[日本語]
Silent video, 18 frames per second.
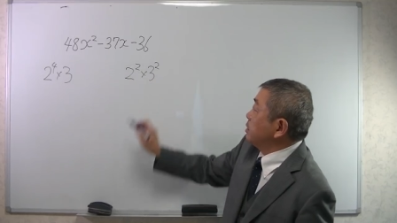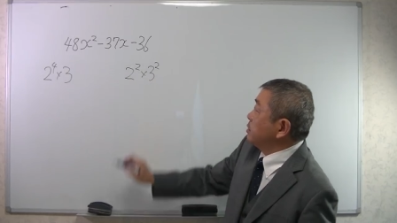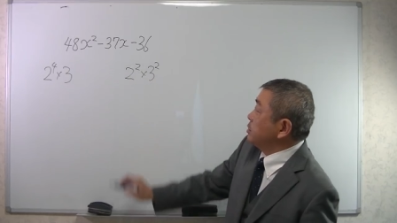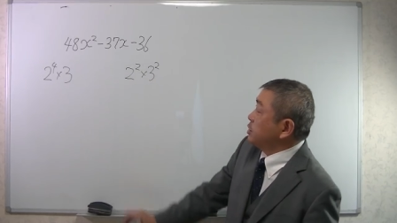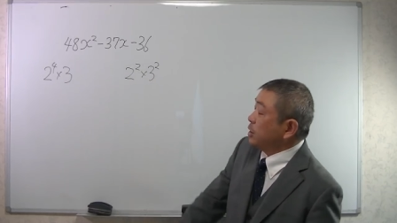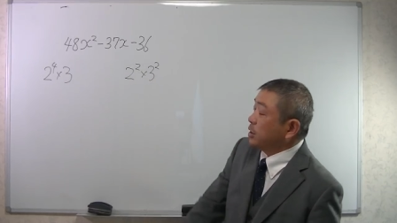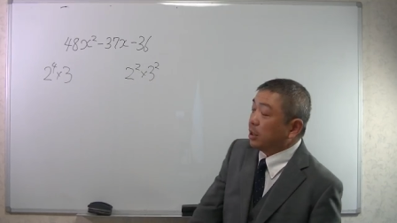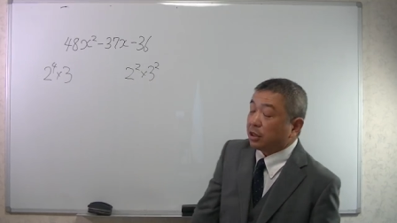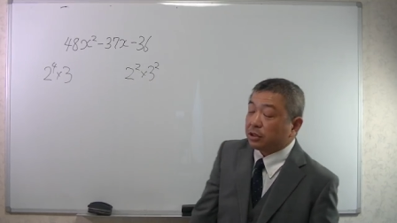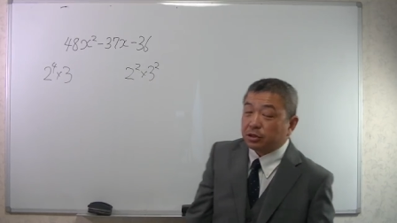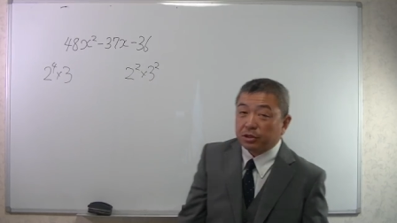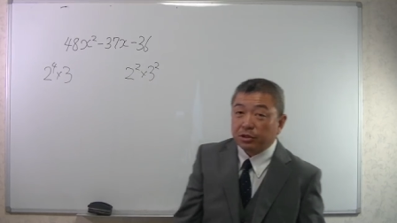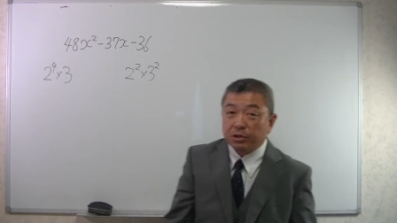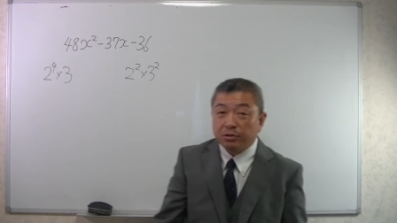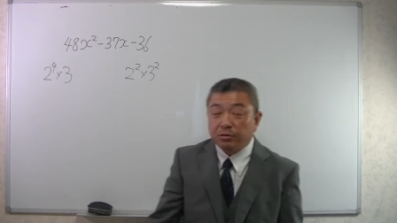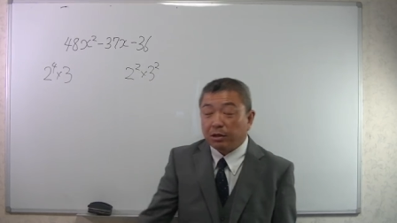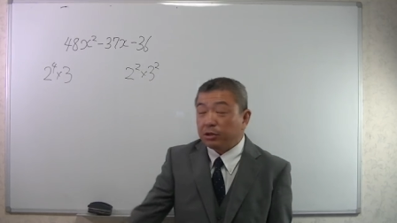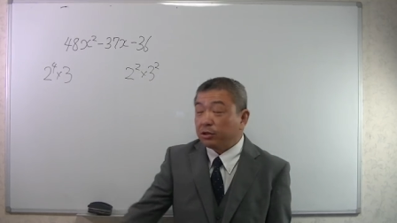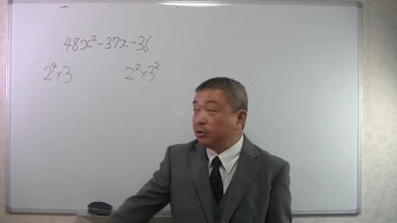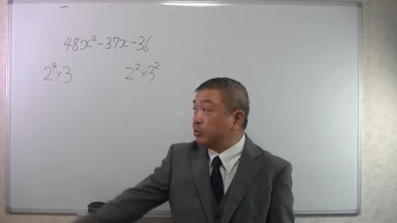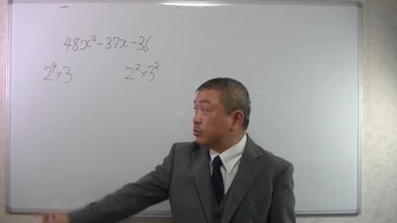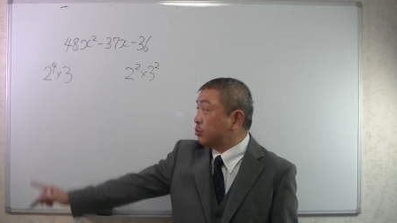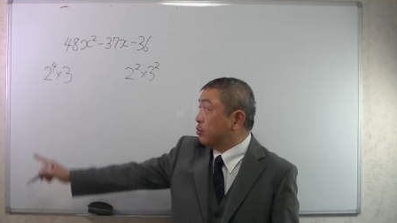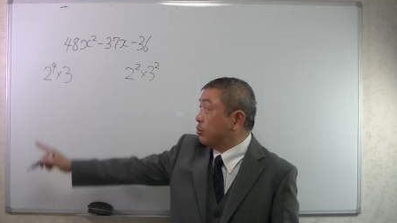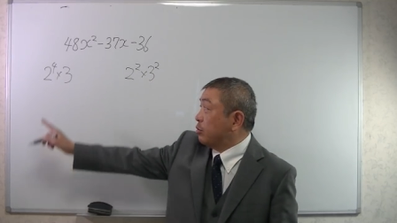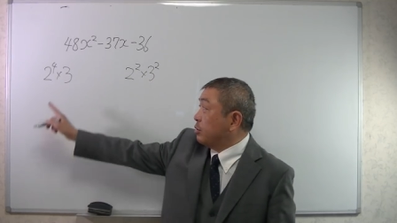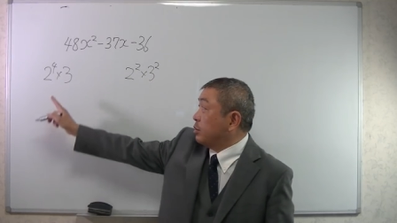じゃあ約数はっていう
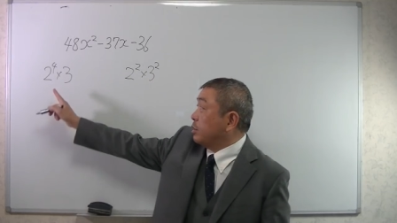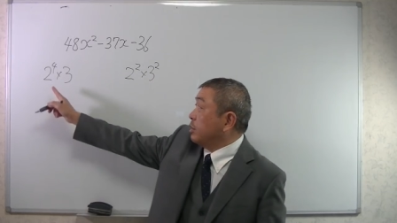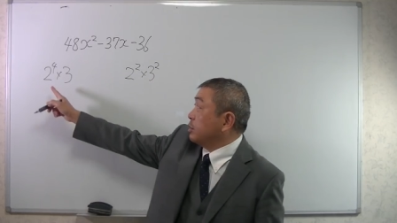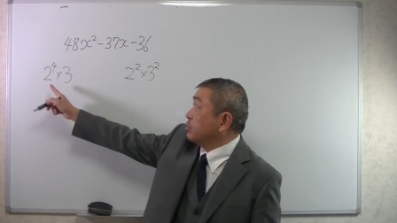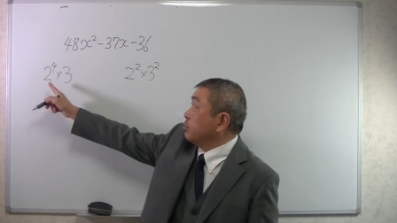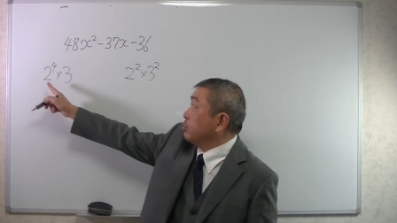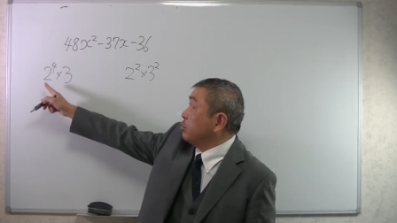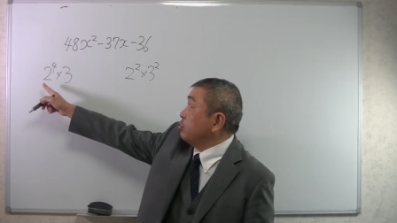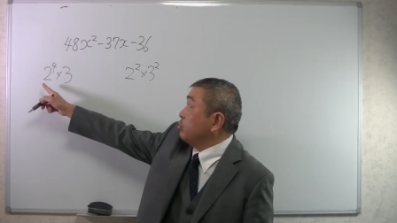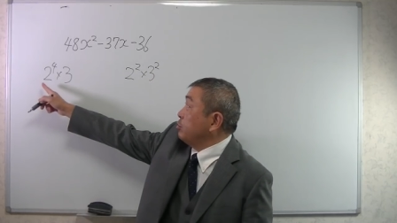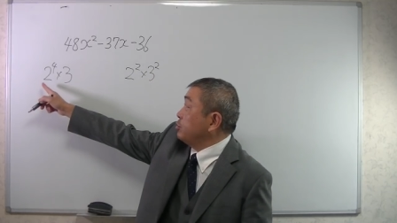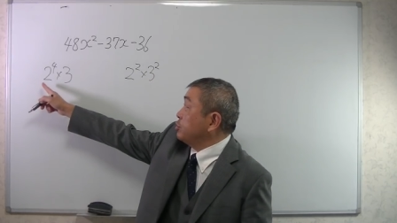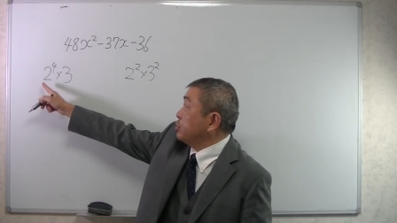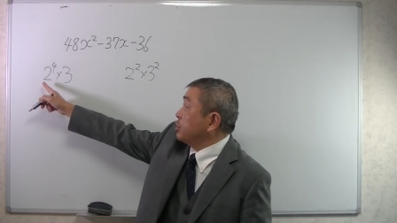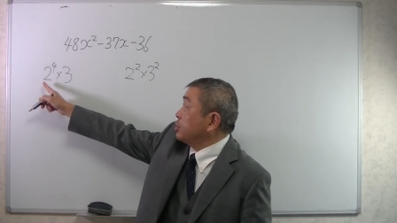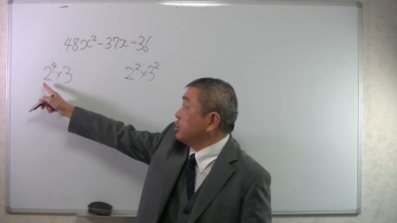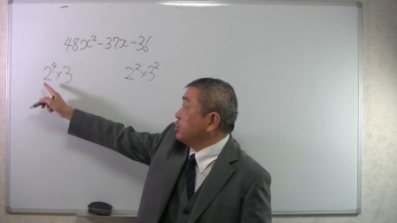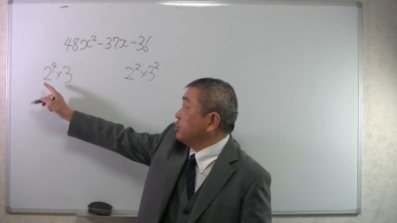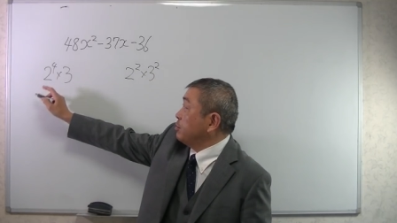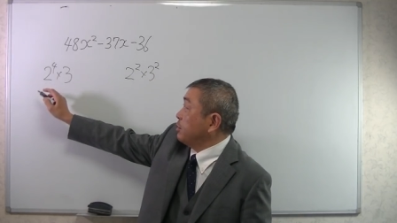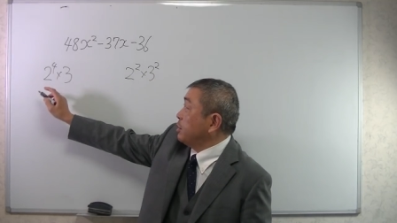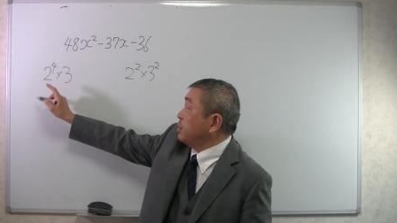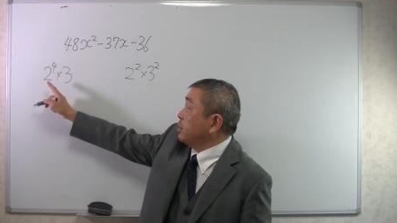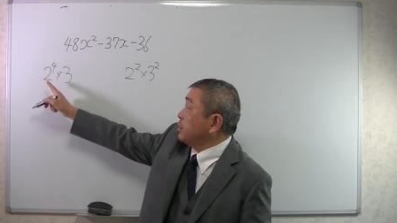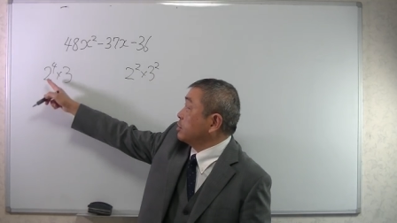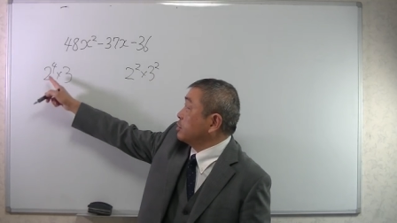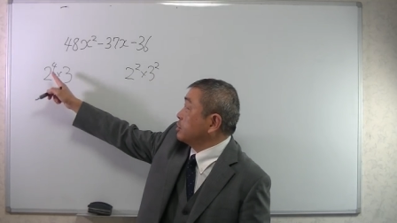と,、えーと、48に
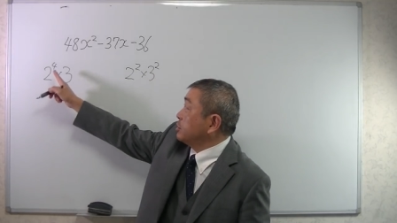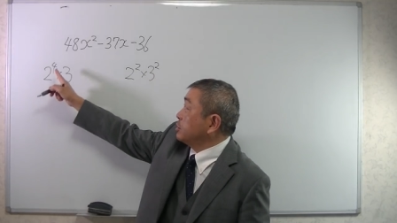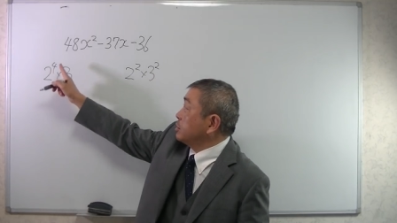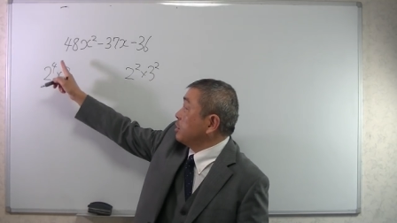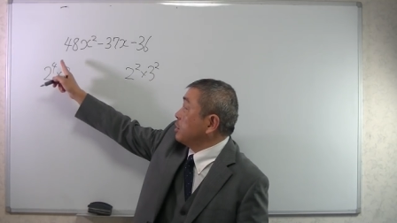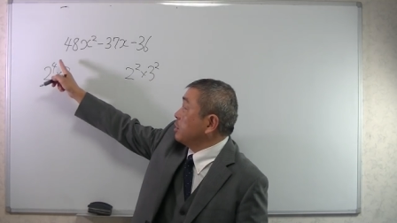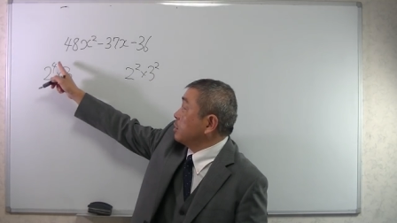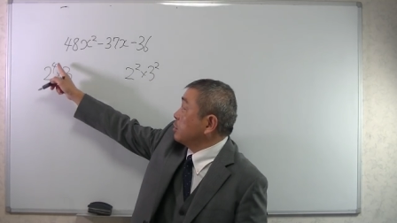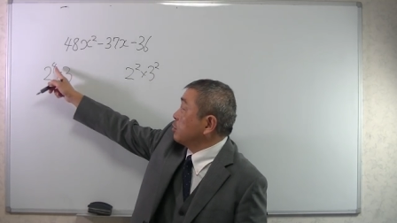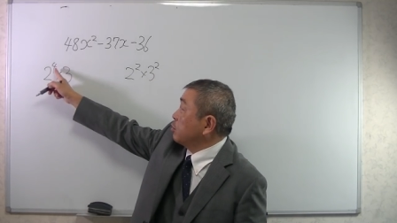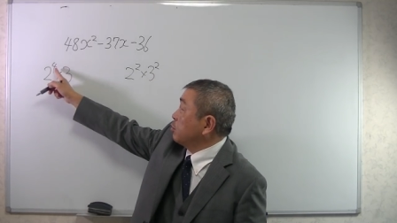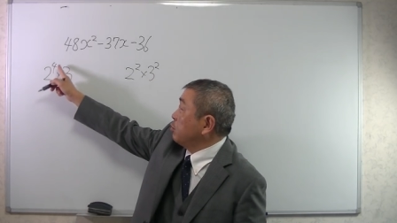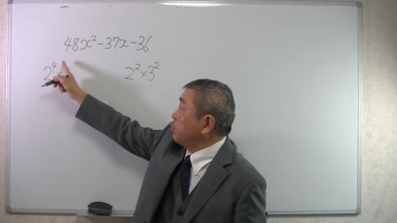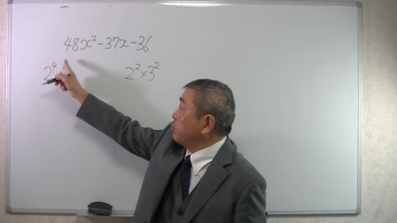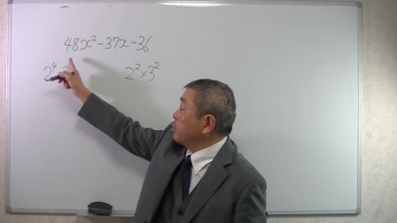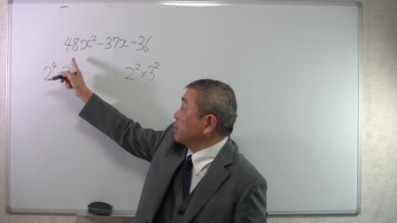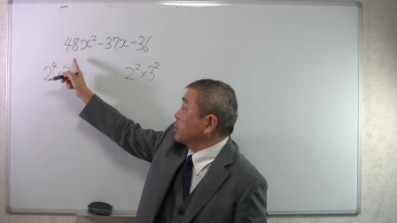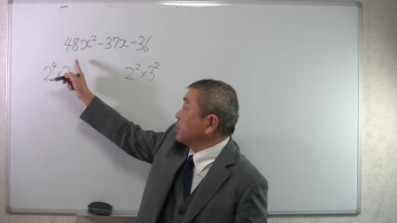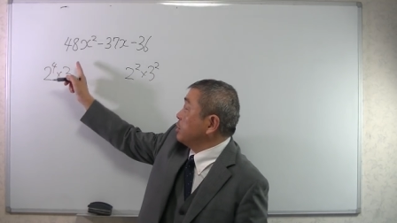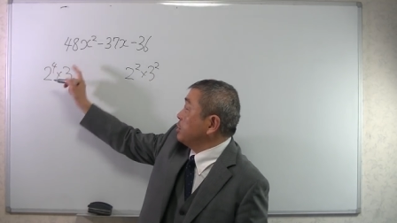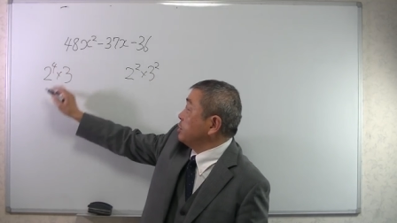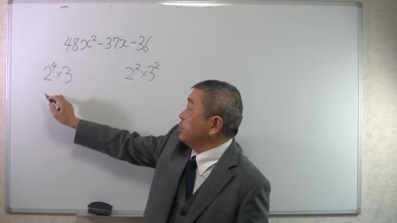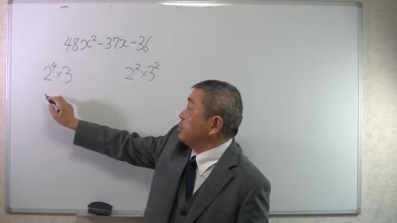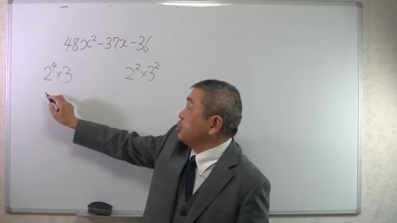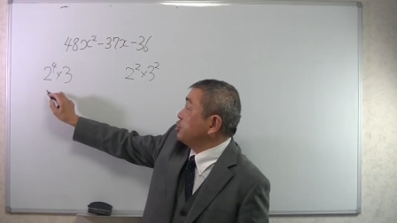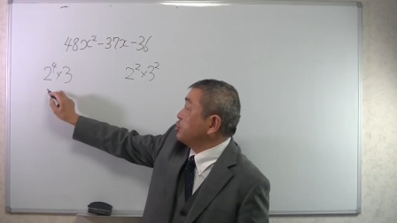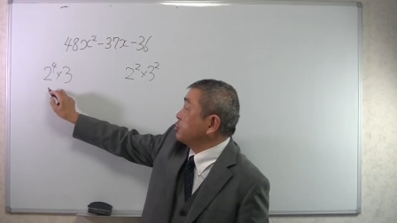は約数が 5×2
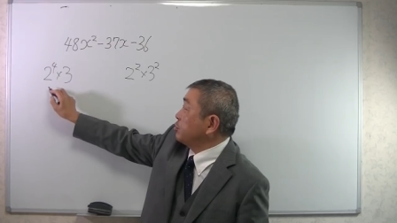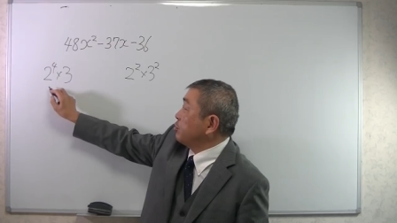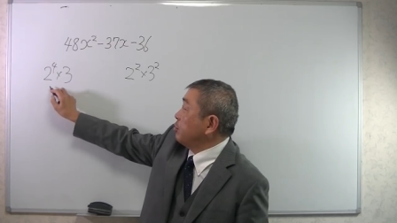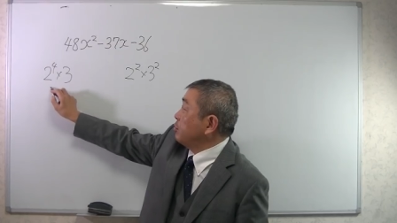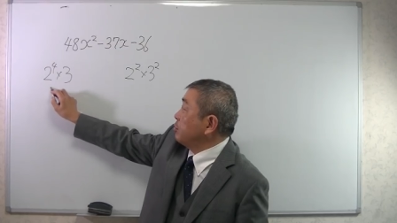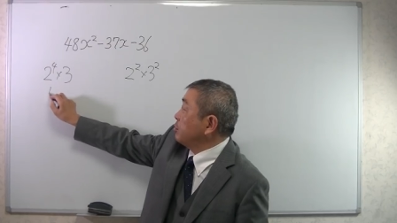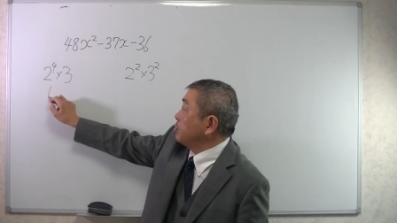で10個